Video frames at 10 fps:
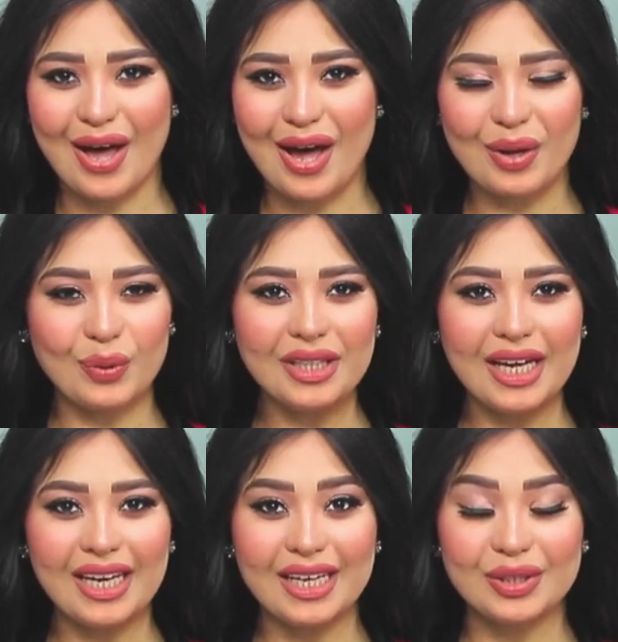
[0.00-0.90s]

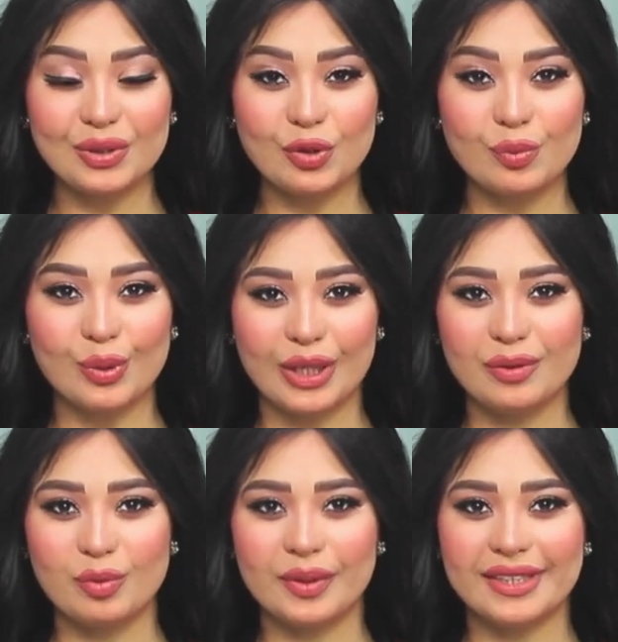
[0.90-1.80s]
هنوضح لحضراتكم
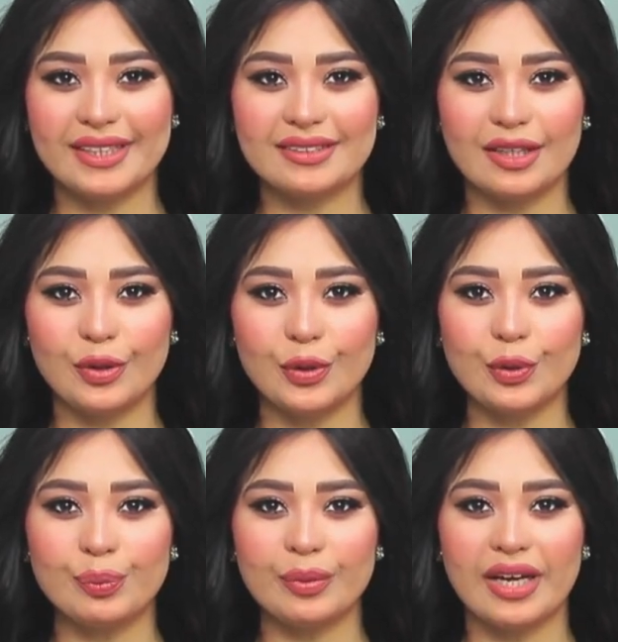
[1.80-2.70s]
مواعيد مباريات
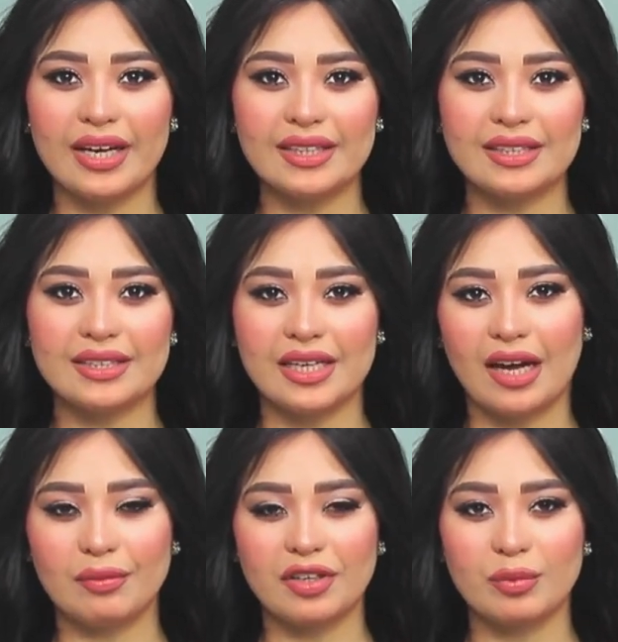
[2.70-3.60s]
اليوم التي
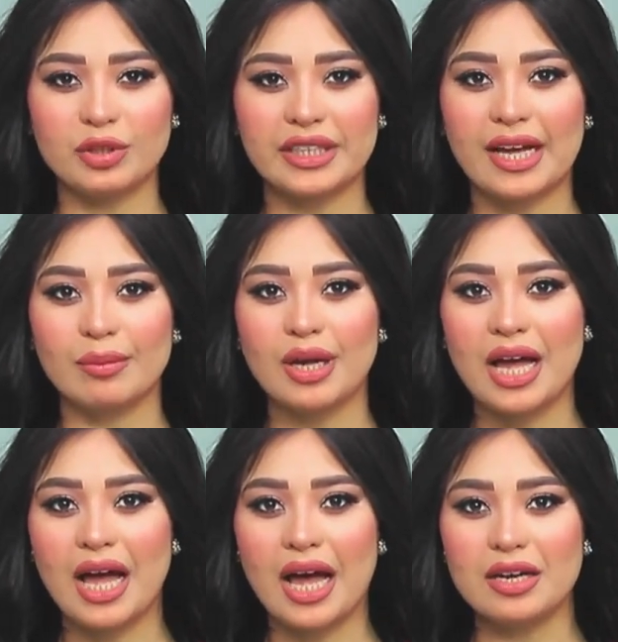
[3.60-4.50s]
سيلعب فيها منتخب
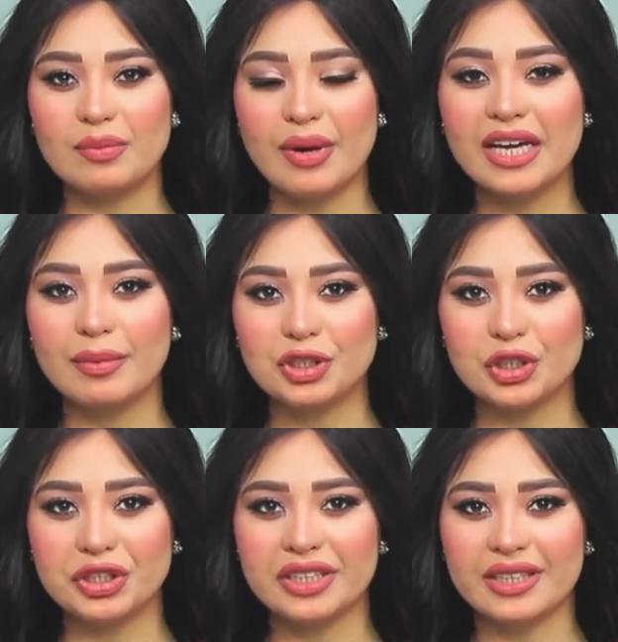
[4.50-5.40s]
المغرب
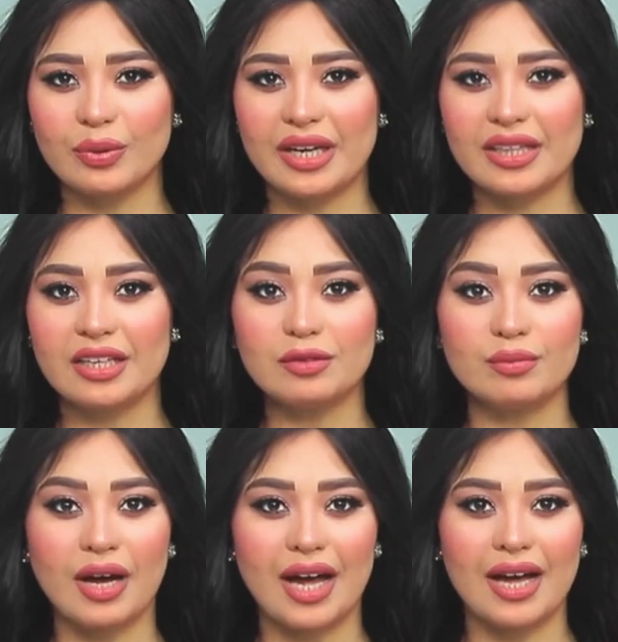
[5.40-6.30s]
الشقيق والذي
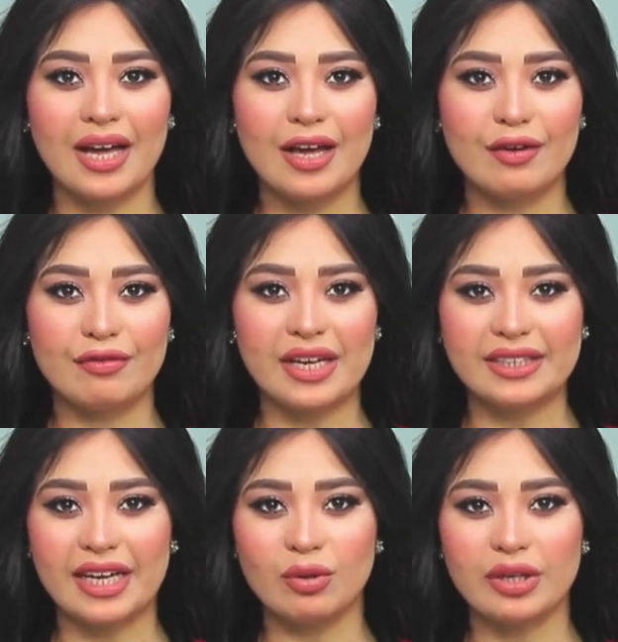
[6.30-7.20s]
يطمح في
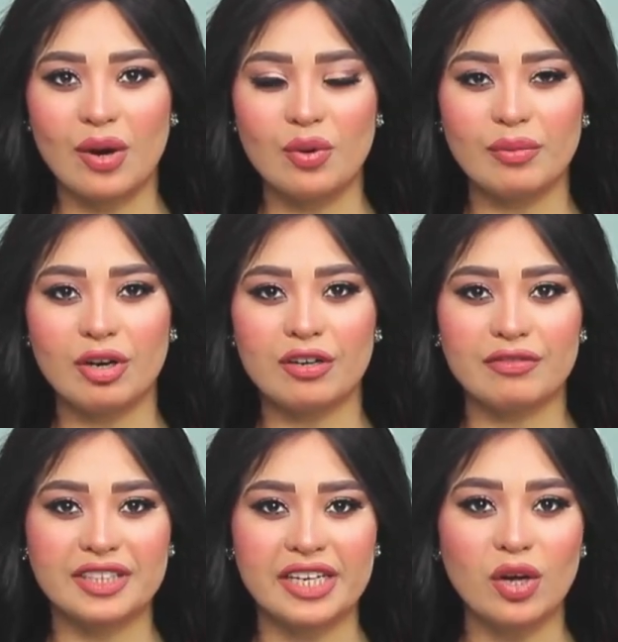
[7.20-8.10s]
التأهل لأول مرة
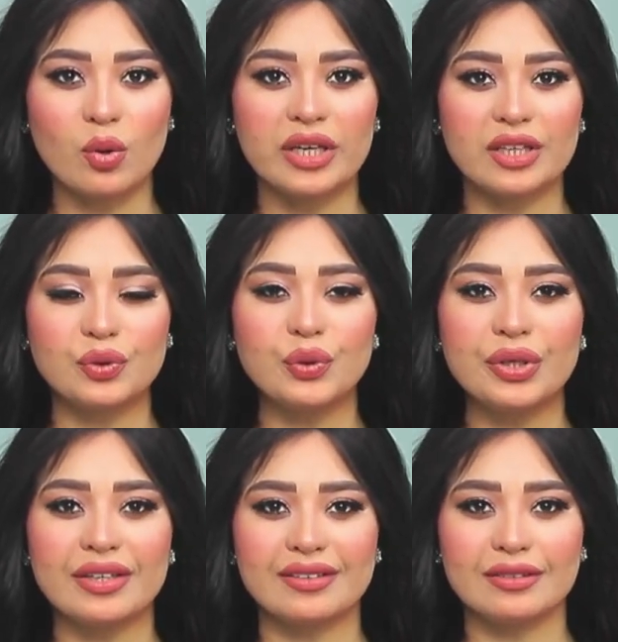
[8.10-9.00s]
في تاريخه إلى
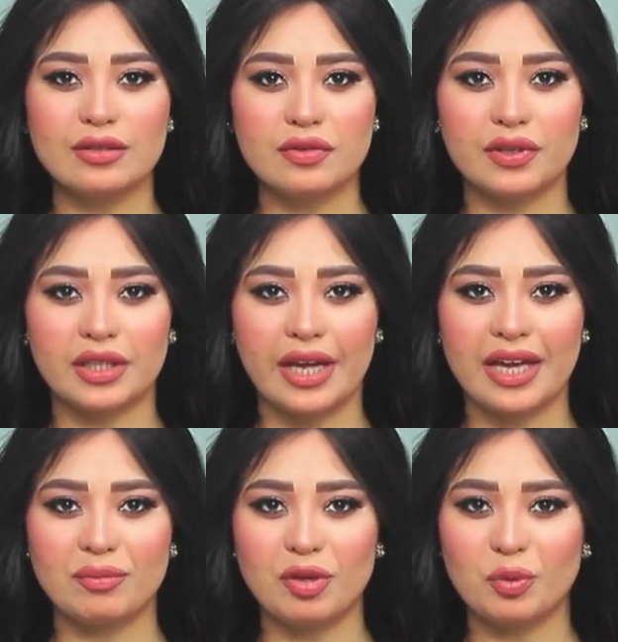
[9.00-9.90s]
الدور نصف
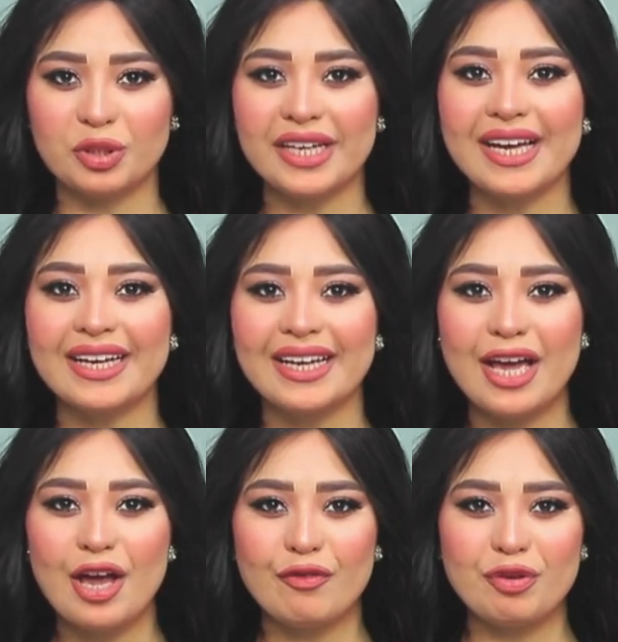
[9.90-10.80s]
النهائي من المونديال
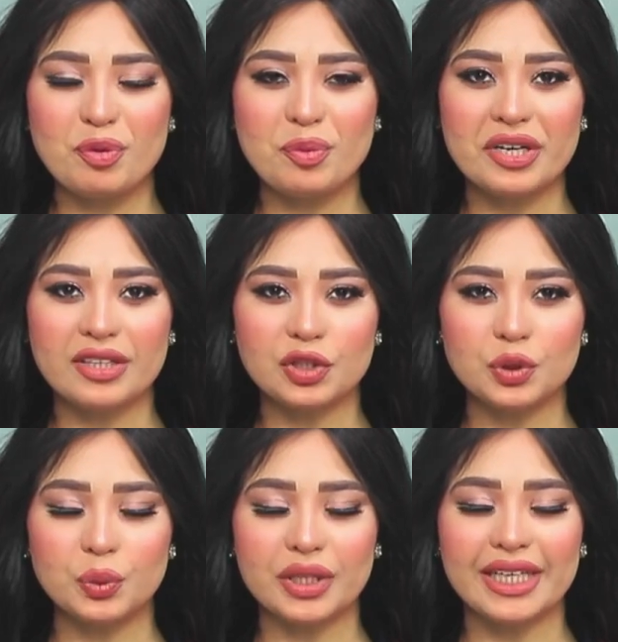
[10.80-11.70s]
في مباراة
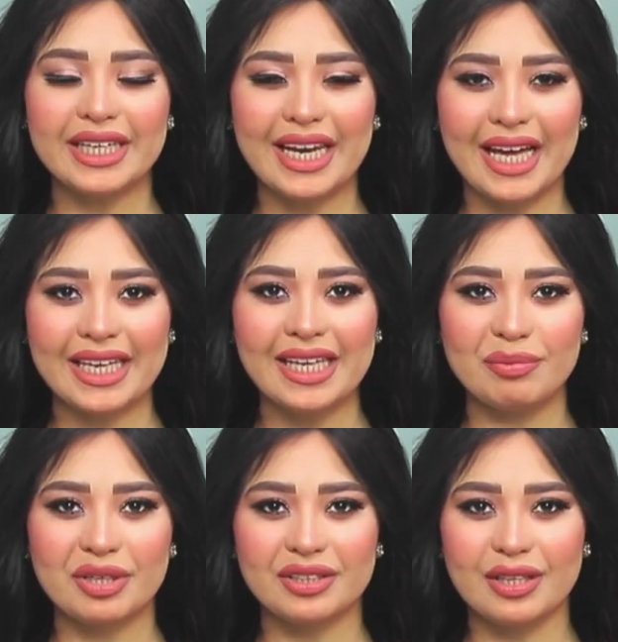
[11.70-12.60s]
تشويقية الحقيقة
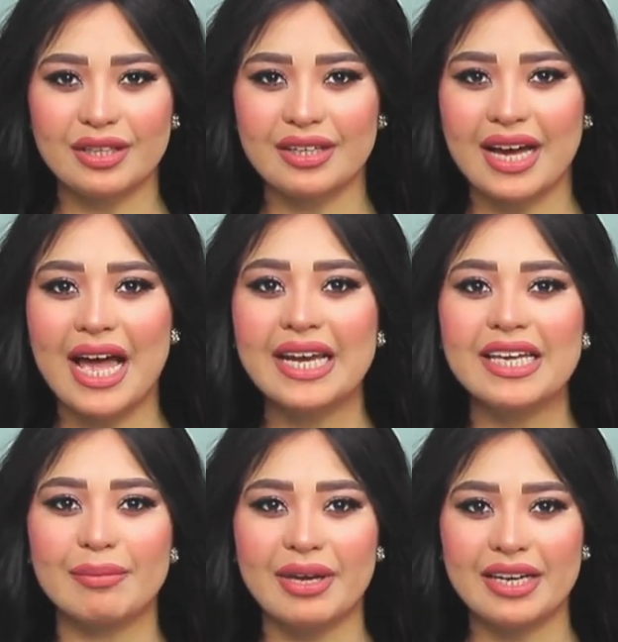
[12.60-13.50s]
بينتظرها
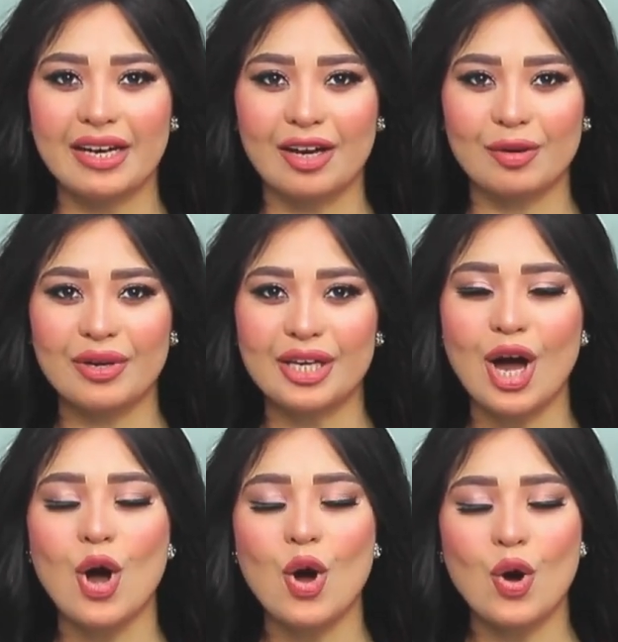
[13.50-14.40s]
الجماهير العربية
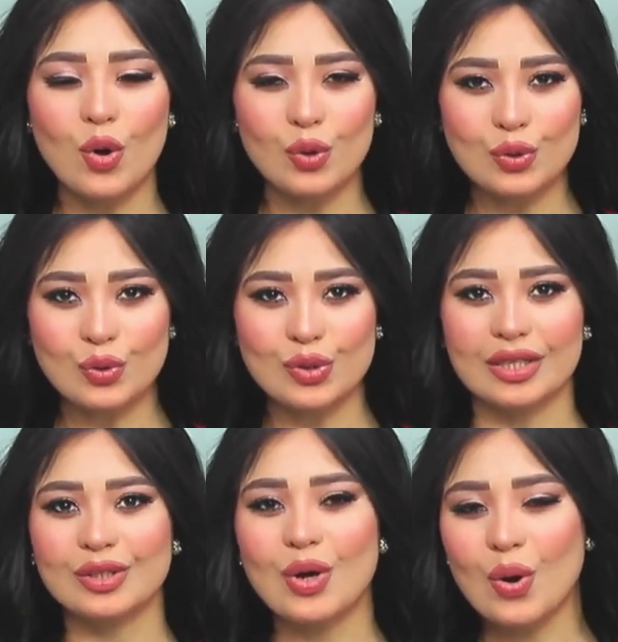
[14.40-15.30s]

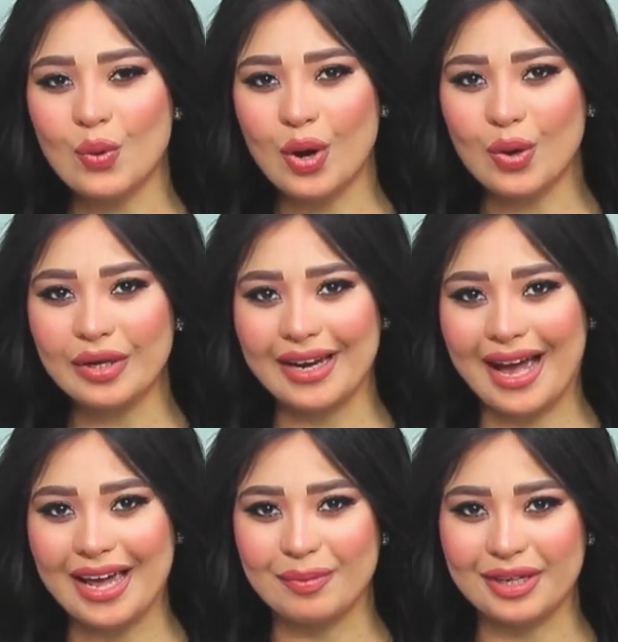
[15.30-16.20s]
خصوصا وكل
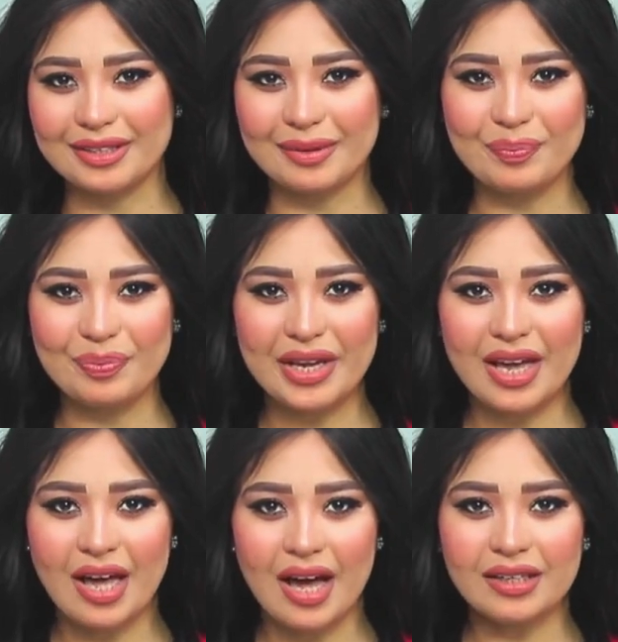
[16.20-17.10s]
العالم ايضا
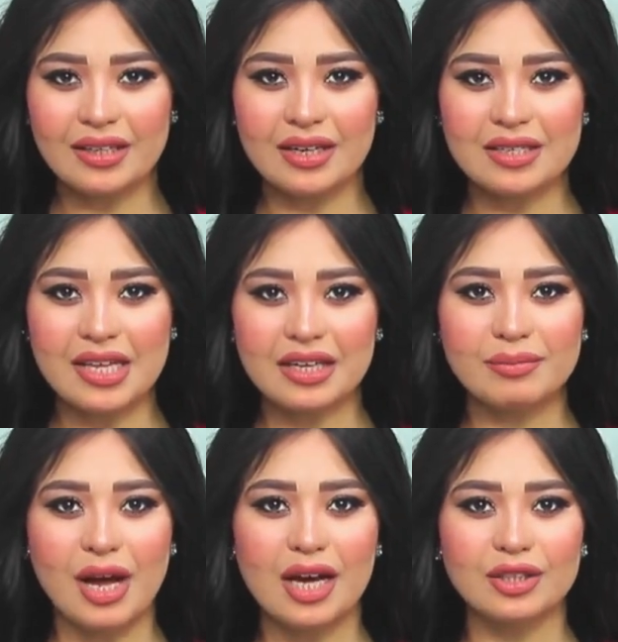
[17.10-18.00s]
ايضا هنستعرض
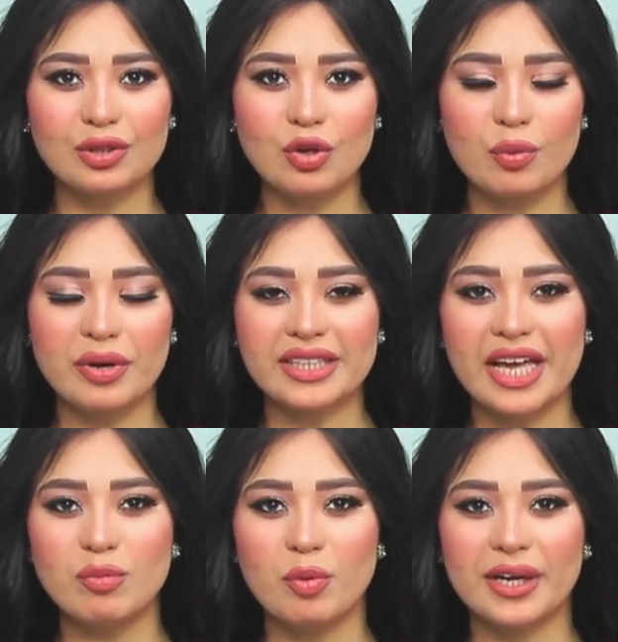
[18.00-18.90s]
مع حضراتكم
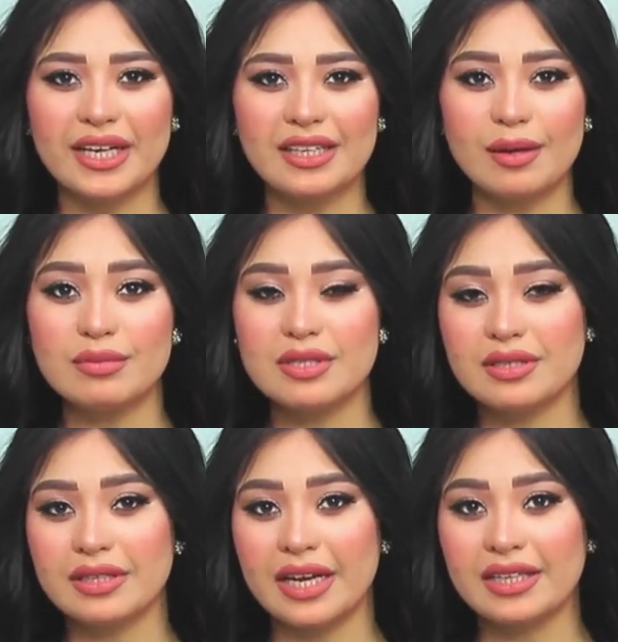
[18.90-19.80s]
نتائج مباريات
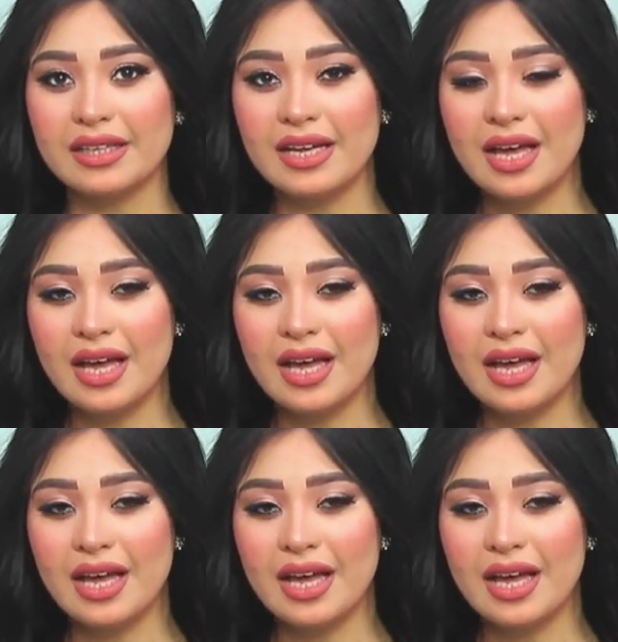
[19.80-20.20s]
امس لان